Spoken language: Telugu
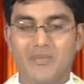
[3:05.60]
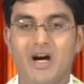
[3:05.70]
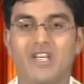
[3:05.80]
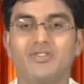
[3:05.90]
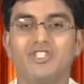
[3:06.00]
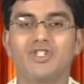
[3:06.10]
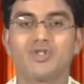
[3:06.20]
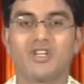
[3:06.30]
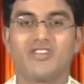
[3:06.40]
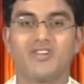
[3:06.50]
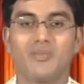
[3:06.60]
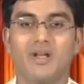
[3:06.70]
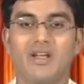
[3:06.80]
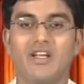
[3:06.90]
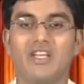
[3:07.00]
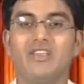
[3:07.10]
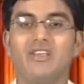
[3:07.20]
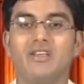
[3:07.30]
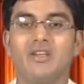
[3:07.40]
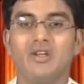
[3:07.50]
ఆ మారం చేస్తున్నటువంటి పిల్లాన్ని
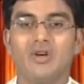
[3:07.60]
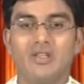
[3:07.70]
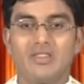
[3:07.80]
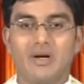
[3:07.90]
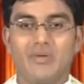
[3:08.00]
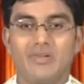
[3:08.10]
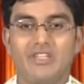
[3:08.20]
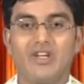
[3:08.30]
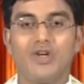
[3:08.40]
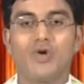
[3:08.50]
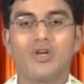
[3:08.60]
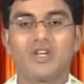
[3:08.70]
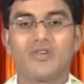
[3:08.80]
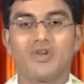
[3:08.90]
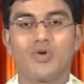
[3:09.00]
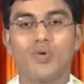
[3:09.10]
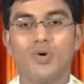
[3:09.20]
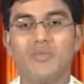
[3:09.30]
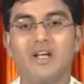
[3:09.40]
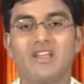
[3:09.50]
తమ దగ్గరలో ఉన్నటువంటి ఒక
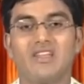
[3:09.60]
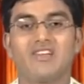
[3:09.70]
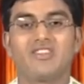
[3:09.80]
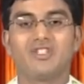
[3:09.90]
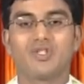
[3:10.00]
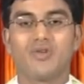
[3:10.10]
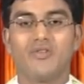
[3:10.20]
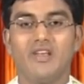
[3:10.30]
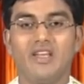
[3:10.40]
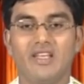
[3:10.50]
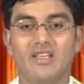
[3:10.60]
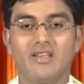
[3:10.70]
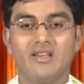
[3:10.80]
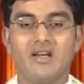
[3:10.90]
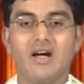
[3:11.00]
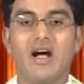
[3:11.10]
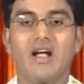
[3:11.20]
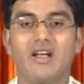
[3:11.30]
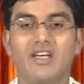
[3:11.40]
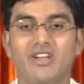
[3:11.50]
గుడిమెట్ల దగ్గర తీసుకొని వెళ్ళి
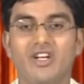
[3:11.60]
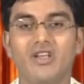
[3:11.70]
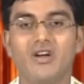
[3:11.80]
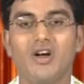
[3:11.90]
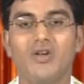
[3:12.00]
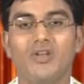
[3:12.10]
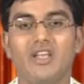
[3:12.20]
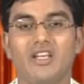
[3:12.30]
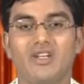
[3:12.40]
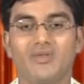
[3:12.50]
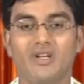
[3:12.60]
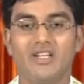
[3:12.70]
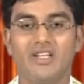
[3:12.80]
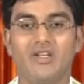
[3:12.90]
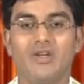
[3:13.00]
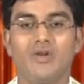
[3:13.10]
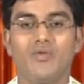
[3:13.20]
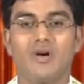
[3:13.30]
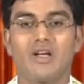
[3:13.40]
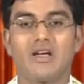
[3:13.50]
అక్కడ రెండు కాళ్ళు లేనటువంటి
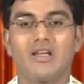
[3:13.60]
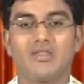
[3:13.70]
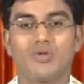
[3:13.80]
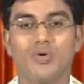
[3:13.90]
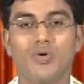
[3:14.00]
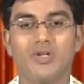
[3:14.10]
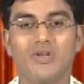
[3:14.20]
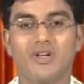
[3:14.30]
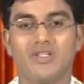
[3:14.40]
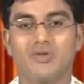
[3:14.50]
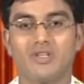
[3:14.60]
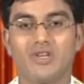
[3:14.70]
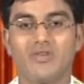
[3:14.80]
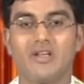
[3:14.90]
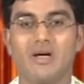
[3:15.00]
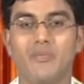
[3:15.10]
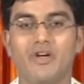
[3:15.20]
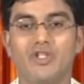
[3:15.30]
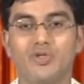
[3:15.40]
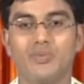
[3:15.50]
ఒక తోటి వయసు ఉన్నటువంటి
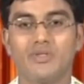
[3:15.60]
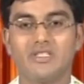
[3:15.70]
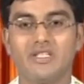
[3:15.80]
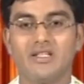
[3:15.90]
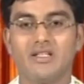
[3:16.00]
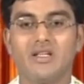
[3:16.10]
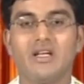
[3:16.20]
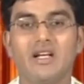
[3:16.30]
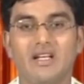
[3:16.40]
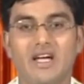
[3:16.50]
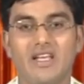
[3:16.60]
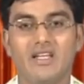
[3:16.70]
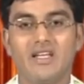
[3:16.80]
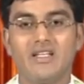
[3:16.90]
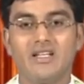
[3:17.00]
అబ్బాయిని చూపించి నాయన